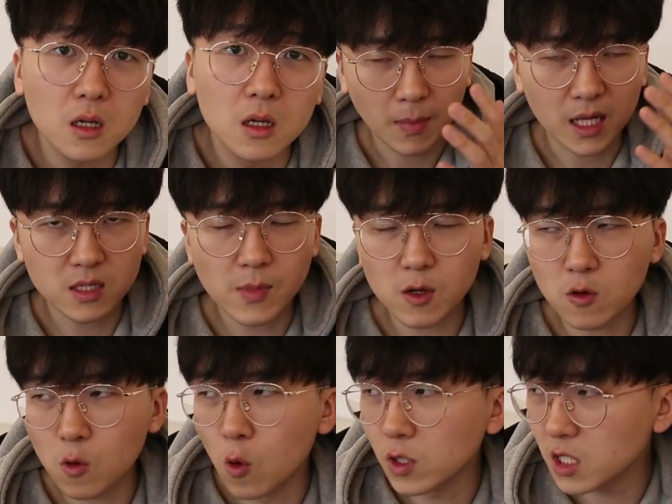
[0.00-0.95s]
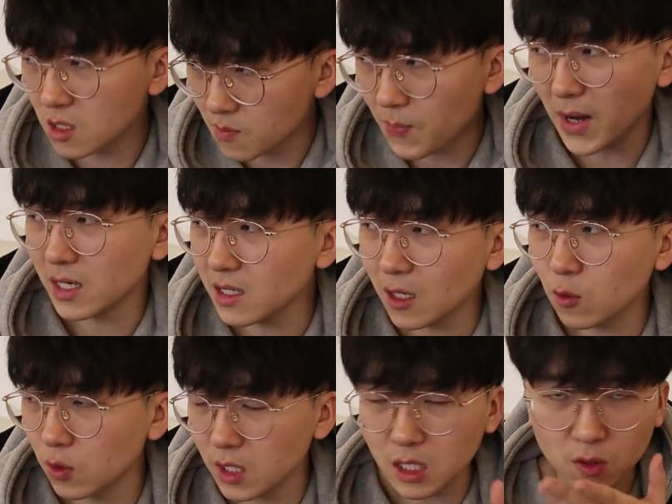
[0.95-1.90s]
마지막으로 공장을 빠르게
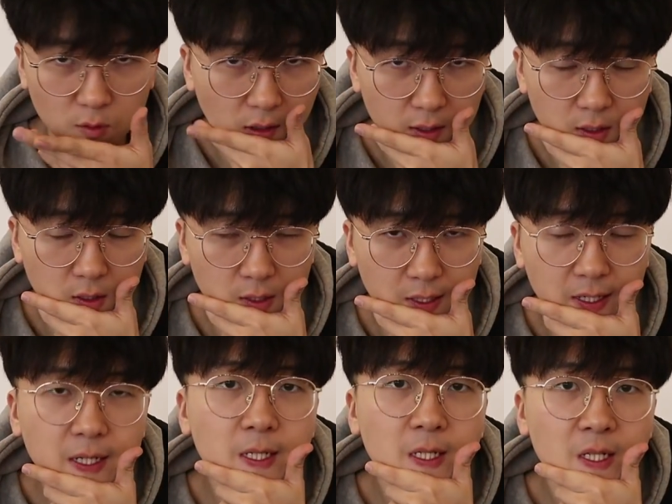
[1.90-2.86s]
돌리기 위해서